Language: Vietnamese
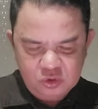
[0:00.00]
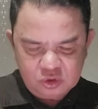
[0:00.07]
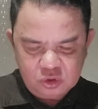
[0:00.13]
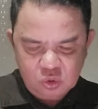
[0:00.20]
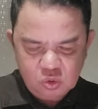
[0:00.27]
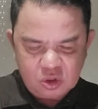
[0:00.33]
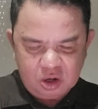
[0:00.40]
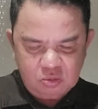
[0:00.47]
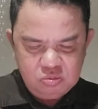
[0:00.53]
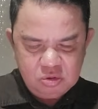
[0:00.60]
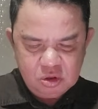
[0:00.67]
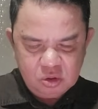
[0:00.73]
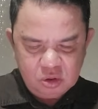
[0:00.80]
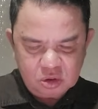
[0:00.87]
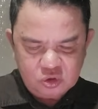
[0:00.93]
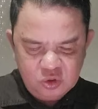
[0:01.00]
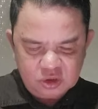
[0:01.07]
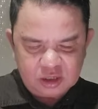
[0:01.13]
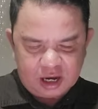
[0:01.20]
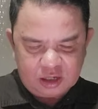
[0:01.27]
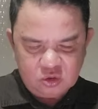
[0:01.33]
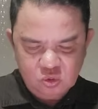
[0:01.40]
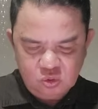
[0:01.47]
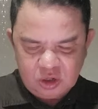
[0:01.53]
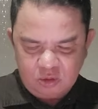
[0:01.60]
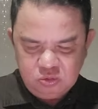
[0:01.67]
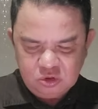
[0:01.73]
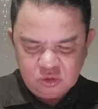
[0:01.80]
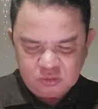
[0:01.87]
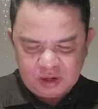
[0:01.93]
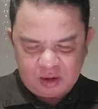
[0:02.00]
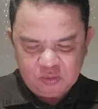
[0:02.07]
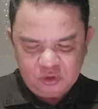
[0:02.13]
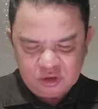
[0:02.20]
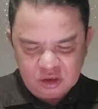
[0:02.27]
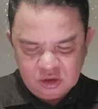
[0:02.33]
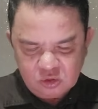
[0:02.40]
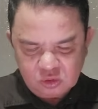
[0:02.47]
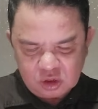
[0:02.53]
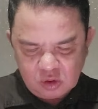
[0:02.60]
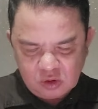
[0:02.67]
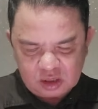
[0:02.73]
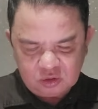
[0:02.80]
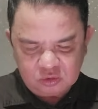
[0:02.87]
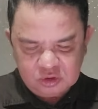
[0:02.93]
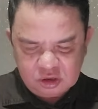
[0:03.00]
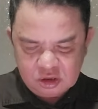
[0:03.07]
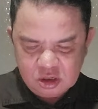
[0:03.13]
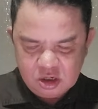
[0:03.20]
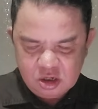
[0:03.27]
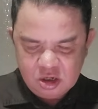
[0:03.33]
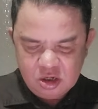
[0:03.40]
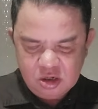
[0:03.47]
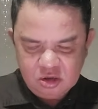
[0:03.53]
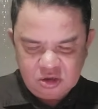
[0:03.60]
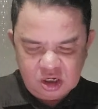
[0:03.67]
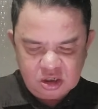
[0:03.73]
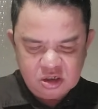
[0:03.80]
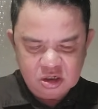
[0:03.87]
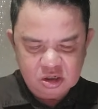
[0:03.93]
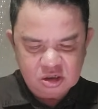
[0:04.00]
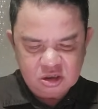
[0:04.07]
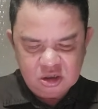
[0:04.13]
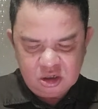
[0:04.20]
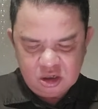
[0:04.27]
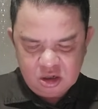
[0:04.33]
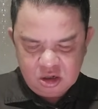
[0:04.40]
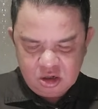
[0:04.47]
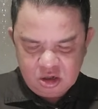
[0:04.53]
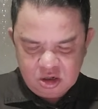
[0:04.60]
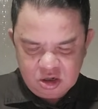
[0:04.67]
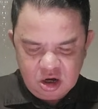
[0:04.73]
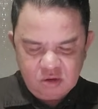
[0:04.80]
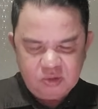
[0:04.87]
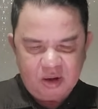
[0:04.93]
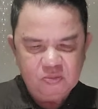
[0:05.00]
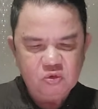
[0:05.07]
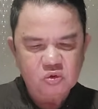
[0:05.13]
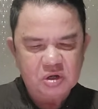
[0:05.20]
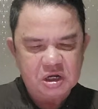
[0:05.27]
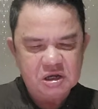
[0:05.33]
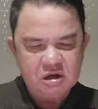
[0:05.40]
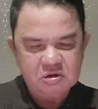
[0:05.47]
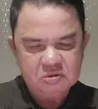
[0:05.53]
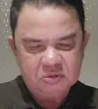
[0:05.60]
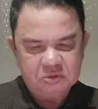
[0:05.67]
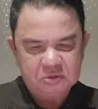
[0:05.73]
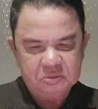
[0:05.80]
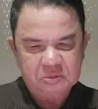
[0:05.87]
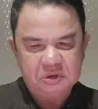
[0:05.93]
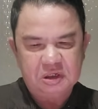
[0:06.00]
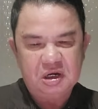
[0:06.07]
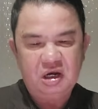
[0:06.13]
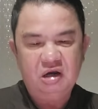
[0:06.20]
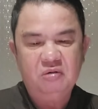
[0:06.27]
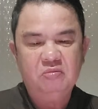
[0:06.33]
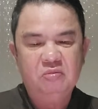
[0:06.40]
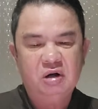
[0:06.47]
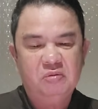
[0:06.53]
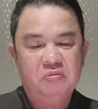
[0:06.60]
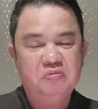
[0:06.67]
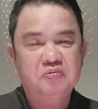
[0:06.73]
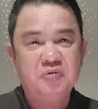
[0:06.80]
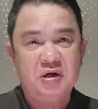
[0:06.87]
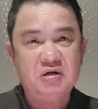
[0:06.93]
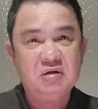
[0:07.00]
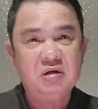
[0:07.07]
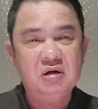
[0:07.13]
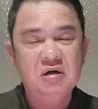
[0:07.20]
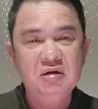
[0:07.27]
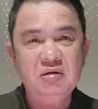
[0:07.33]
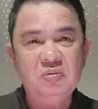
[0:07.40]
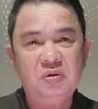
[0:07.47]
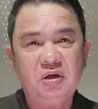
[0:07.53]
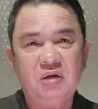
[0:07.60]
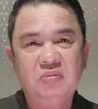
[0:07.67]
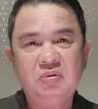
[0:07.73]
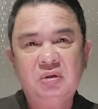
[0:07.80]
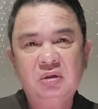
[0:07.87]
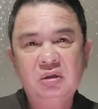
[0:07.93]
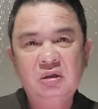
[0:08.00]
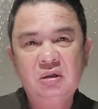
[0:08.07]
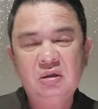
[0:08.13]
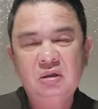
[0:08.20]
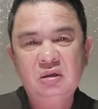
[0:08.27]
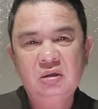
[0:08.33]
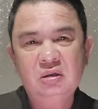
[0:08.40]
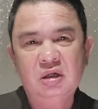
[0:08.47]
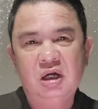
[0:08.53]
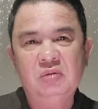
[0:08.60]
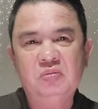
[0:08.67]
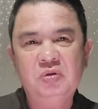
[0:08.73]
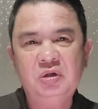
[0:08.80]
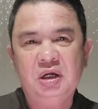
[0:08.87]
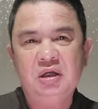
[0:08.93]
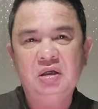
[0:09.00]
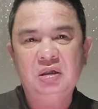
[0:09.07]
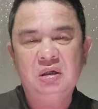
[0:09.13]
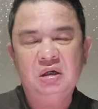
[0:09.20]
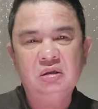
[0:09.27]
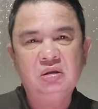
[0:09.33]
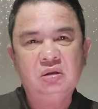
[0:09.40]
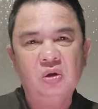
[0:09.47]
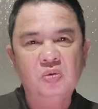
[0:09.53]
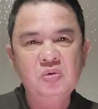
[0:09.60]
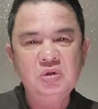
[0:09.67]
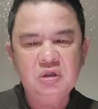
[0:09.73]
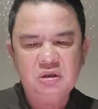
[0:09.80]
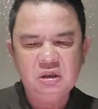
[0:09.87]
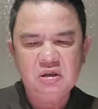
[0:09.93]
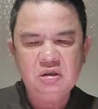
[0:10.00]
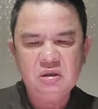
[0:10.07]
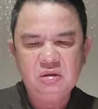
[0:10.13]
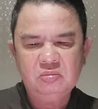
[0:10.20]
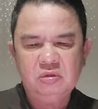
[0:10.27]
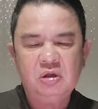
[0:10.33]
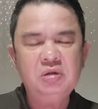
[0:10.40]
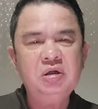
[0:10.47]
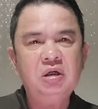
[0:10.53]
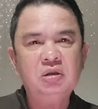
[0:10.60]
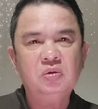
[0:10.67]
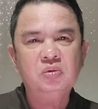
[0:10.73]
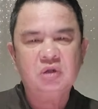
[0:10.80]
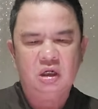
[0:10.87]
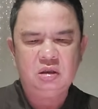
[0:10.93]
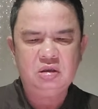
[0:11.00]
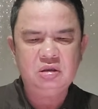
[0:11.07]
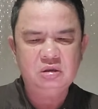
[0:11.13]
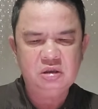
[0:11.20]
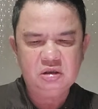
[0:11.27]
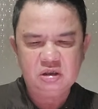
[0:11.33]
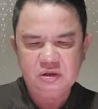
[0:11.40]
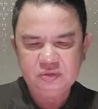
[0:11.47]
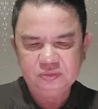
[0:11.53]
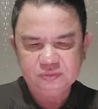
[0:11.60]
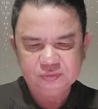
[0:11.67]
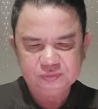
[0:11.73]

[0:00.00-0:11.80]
su khống, xuyên tạc vu khống xúc phạm uy tín của cơ quan tổ chức, danh dự, nhân phẩm của cá nhân. Nghe mà phát ứng phải không? hành vi này ở tù như chơi mà có khi ở tù thật đó các anh chị